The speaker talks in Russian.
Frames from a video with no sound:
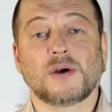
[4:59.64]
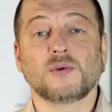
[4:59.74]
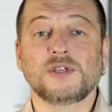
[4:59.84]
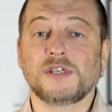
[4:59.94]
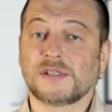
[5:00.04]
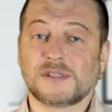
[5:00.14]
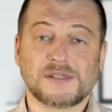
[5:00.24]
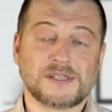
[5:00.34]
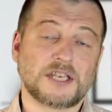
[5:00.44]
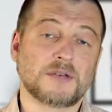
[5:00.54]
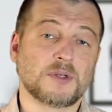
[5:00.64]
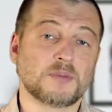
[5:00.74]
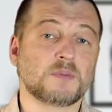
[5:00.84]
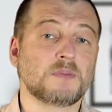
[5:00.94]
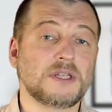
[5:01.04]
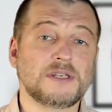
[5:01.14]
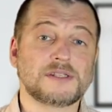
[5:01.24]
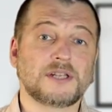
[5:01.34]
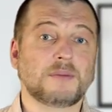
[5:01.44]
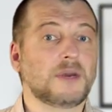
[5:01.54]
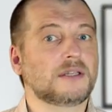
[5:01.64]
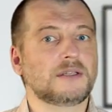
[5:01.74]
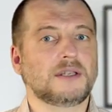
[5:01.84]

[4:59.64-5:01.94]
аудиенции с каким-нибудь министром это